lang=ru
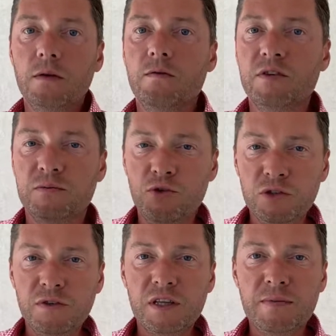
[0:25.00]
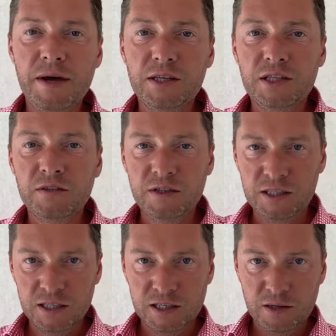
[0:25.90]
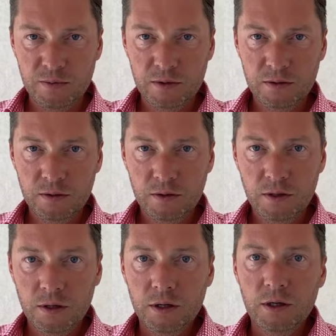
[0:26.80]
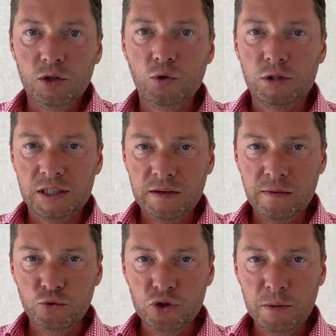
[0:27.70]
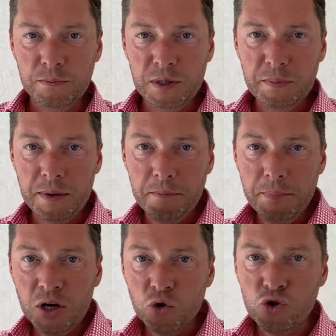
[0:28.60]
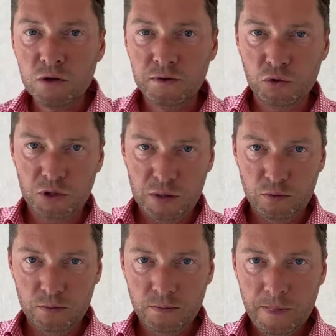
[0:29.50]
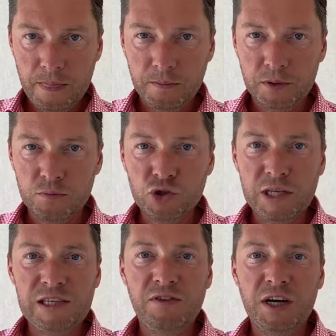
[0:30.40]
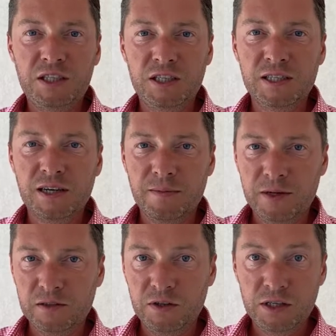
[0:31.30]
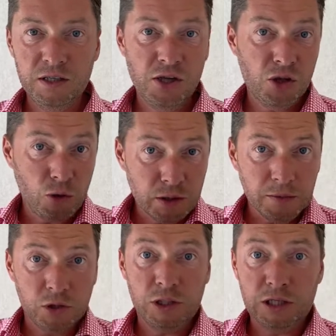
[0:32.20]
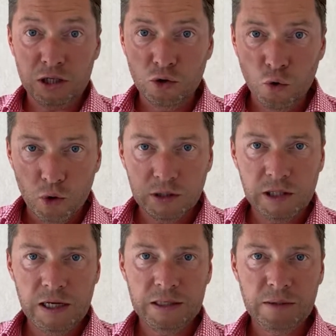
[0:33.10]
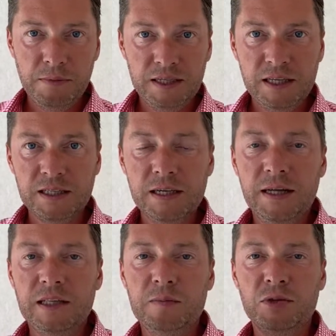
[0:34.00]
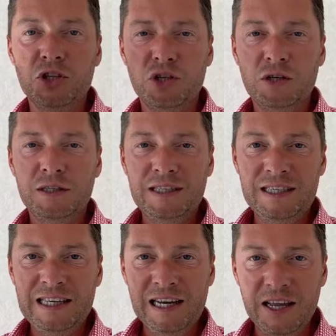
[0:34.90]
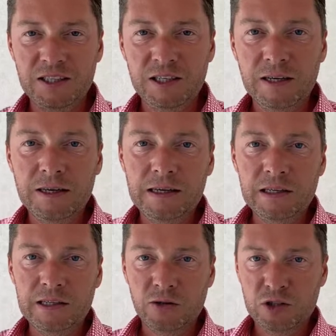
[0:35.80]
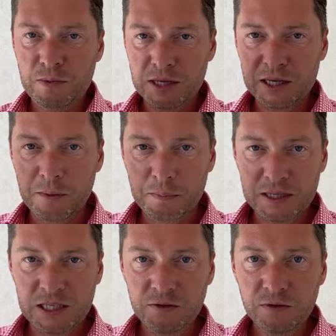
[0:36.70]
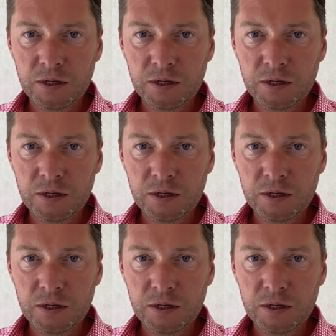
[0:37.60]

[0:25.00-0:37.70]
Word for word: Возможно, вы занимаетесь инвестициями, но тогда вам нужно быть прям погружен в эту тему – Потому что если вы хотите зарабатывать деньги не только вот этот год или этот месяц, а на протяжении десятилетий, или сделать себе некий пассив,